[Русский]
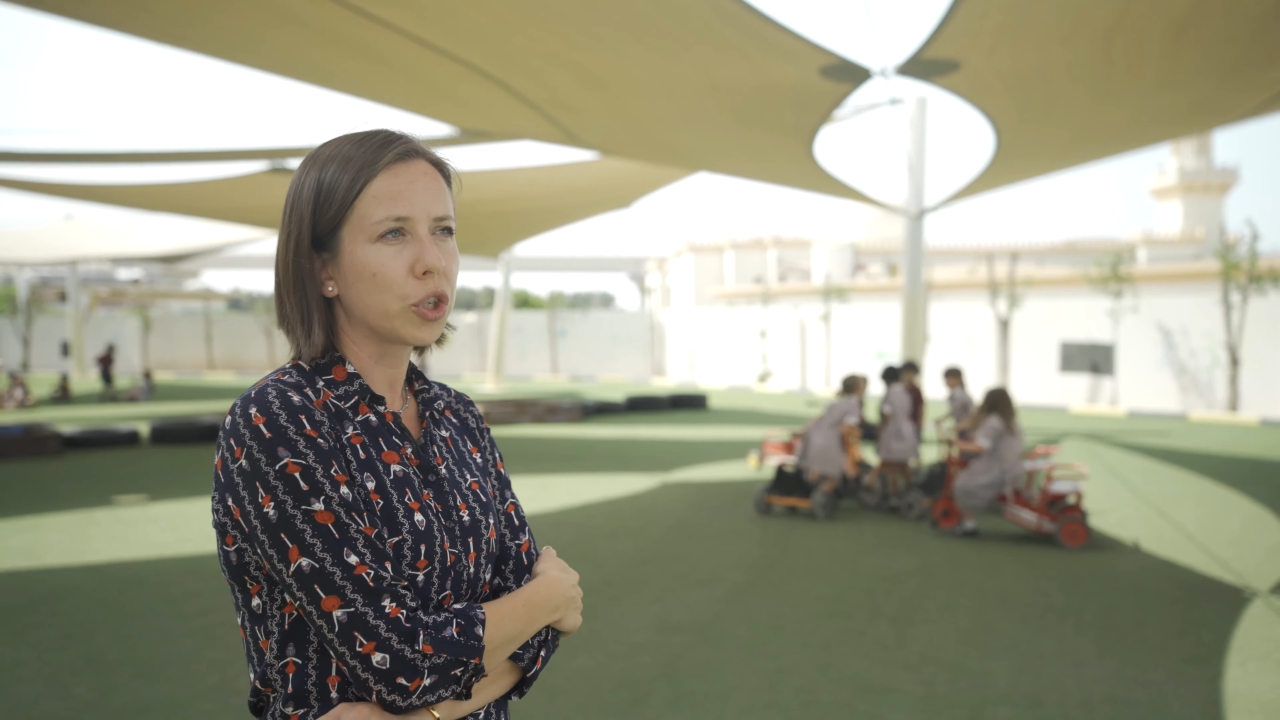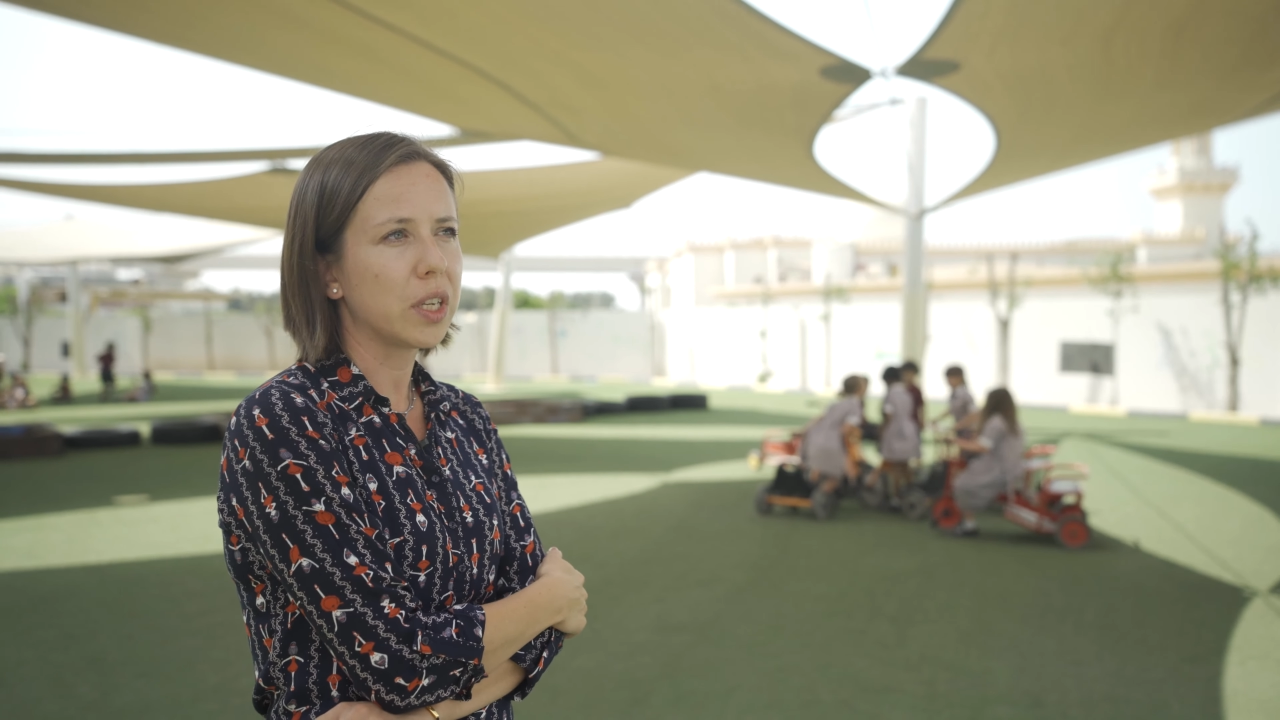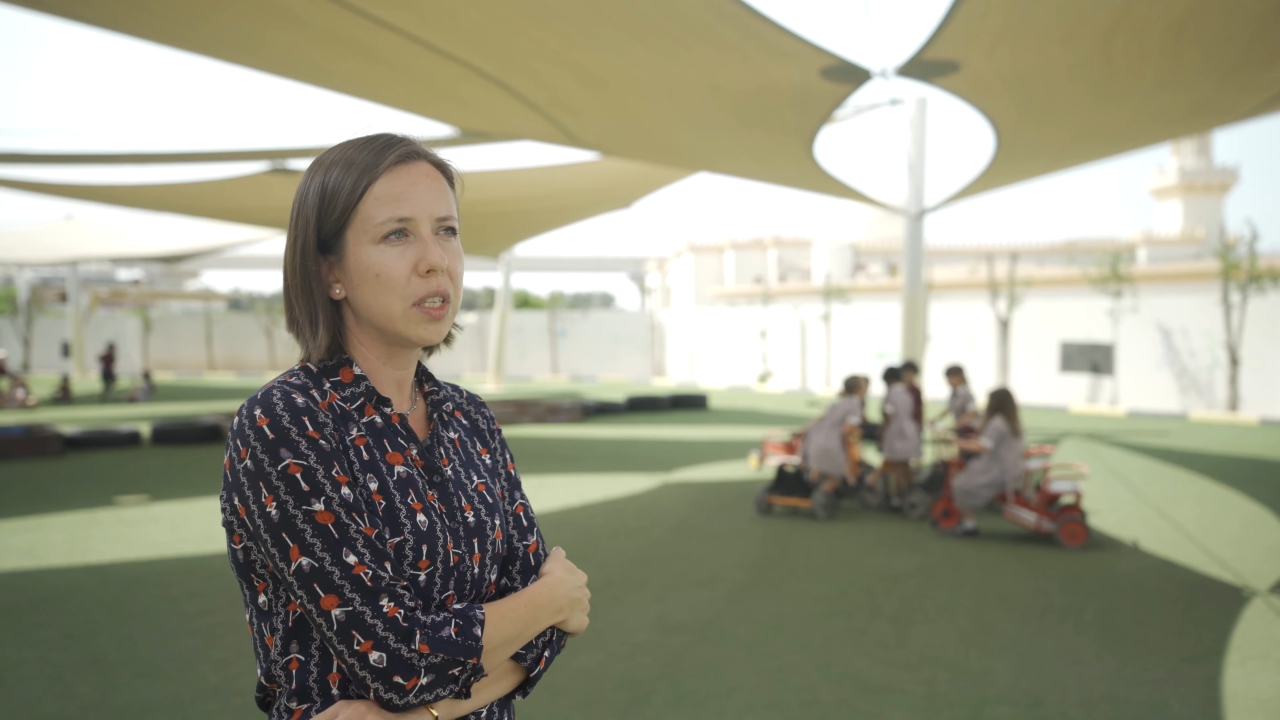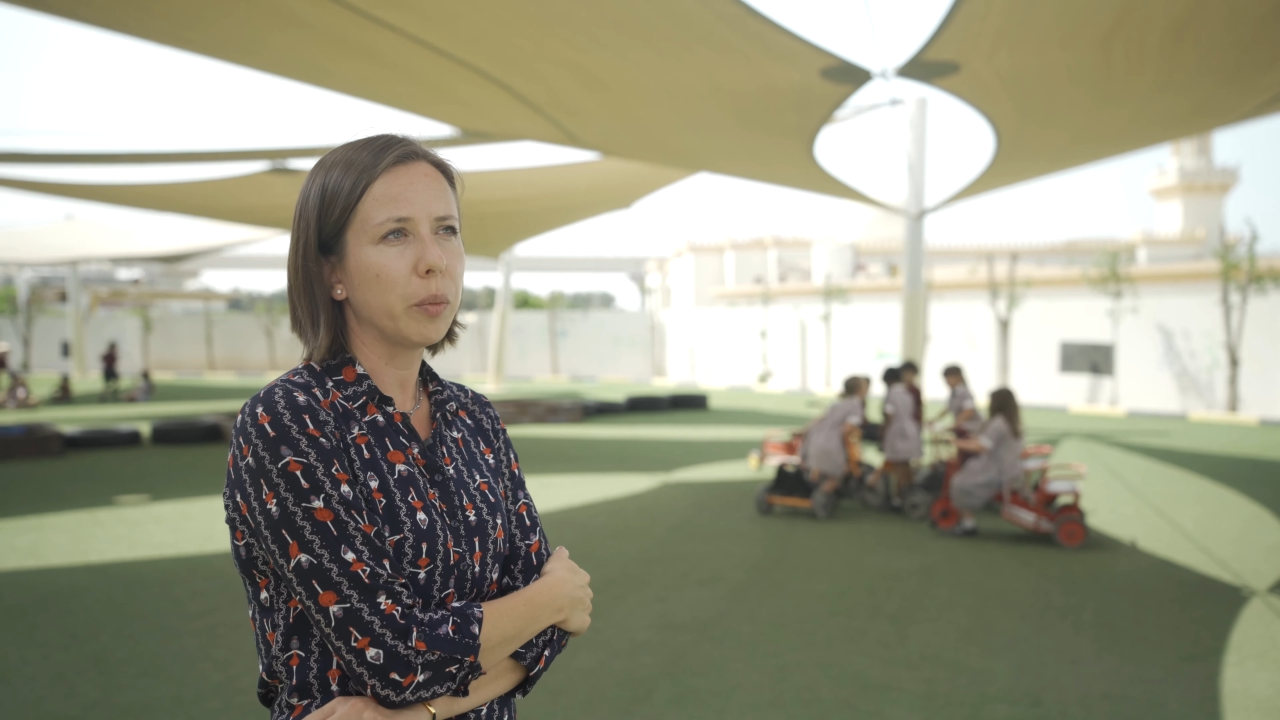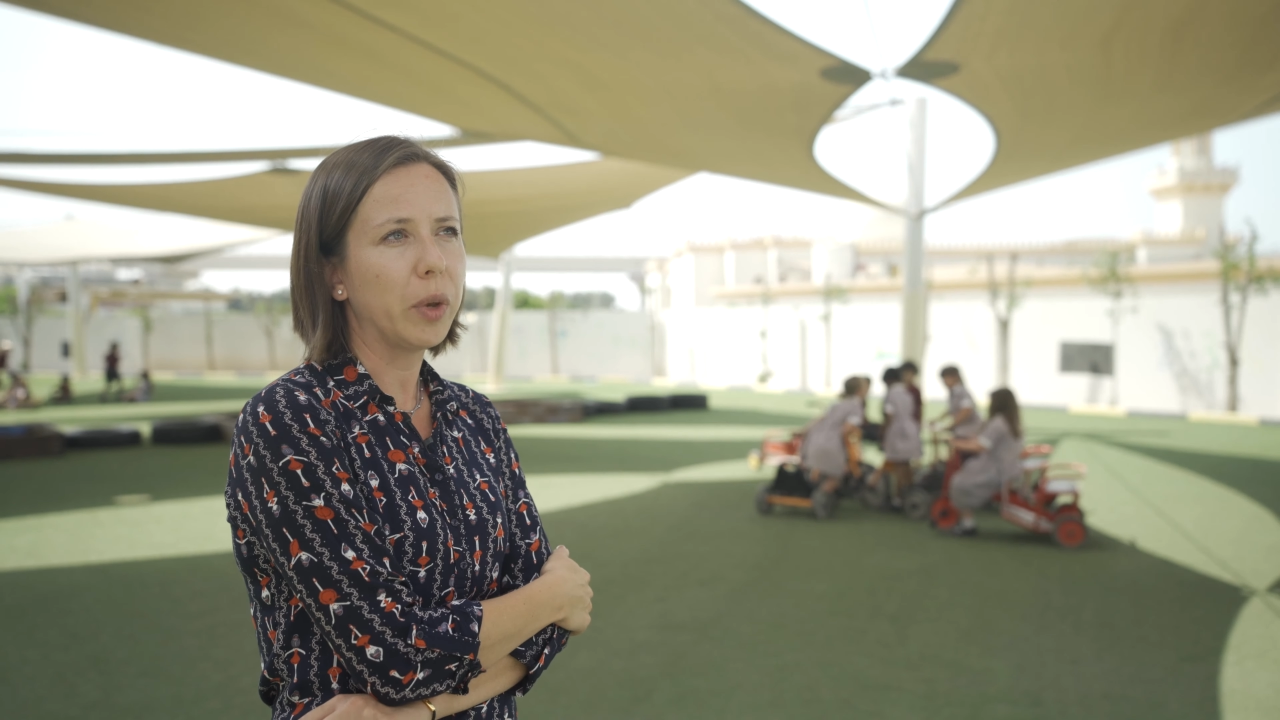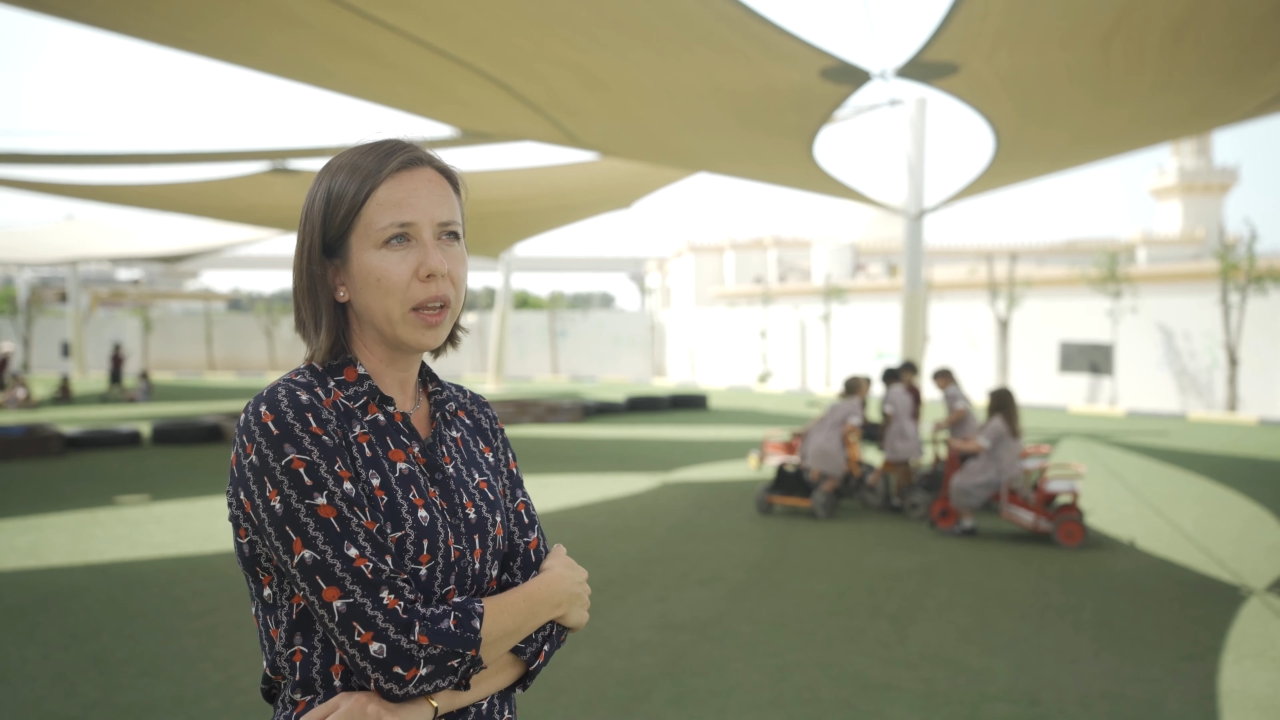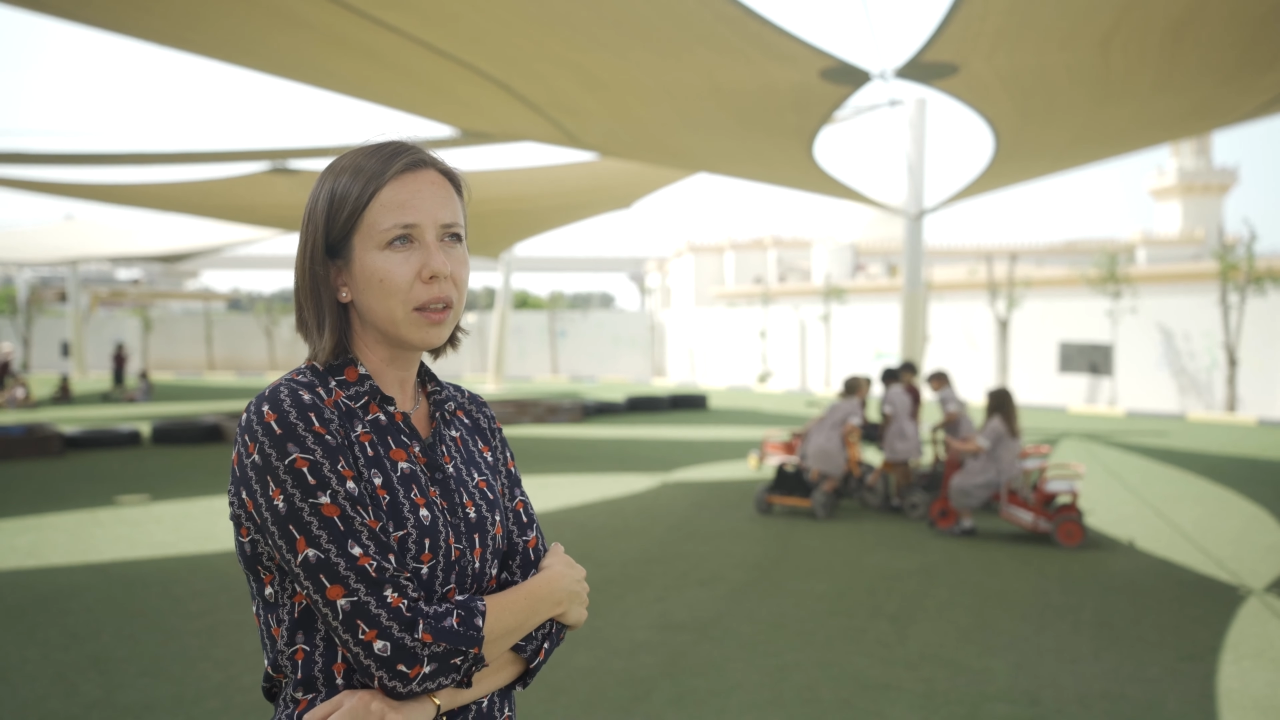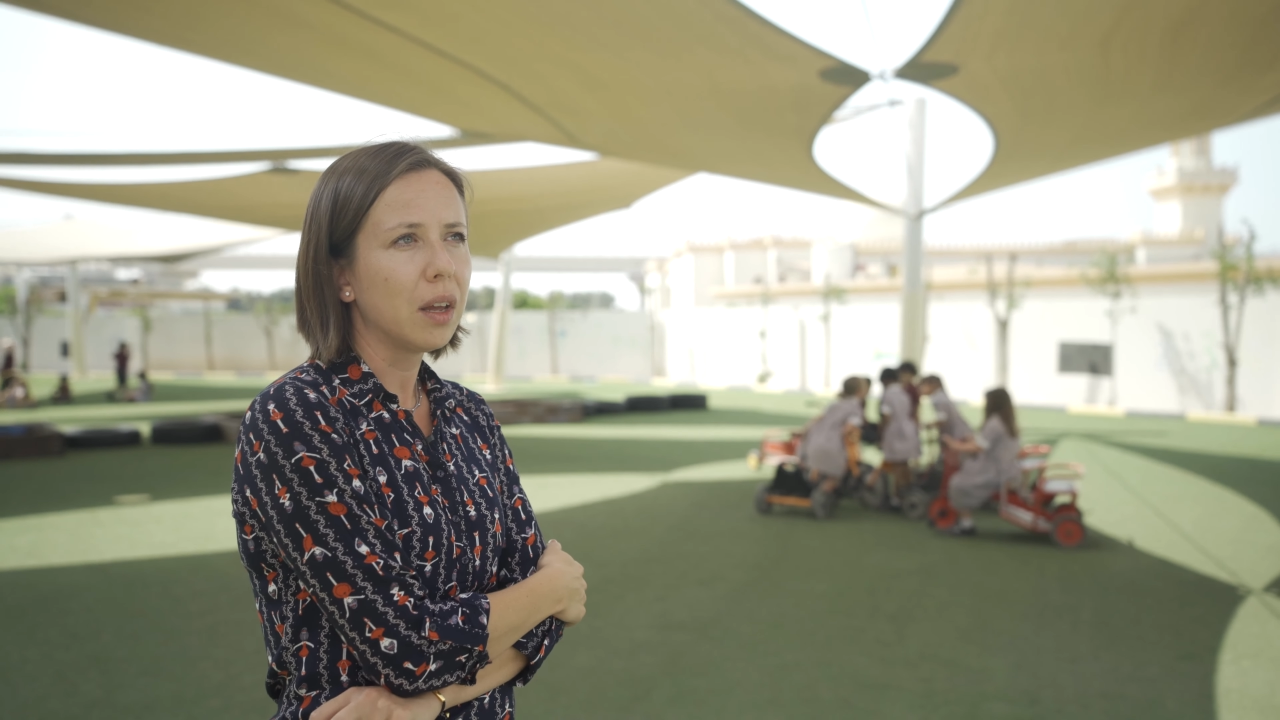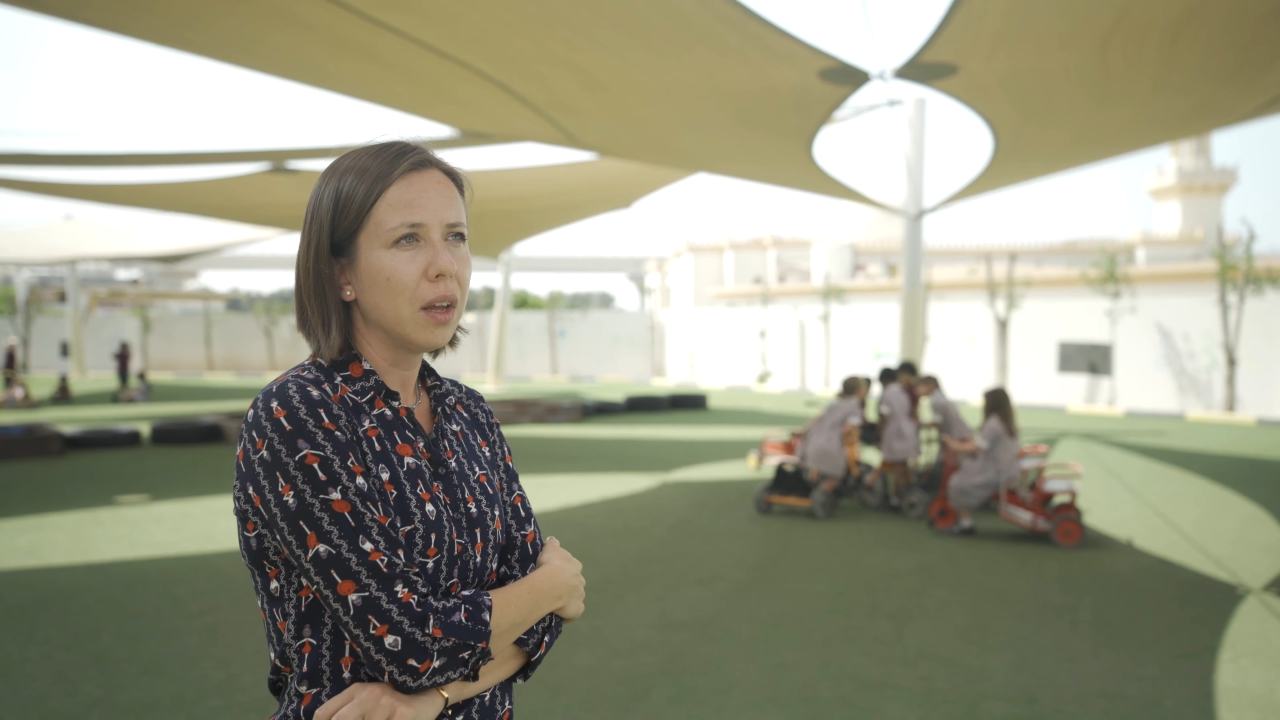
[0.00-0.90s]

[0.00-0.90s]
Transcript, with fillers: 6-7 лет,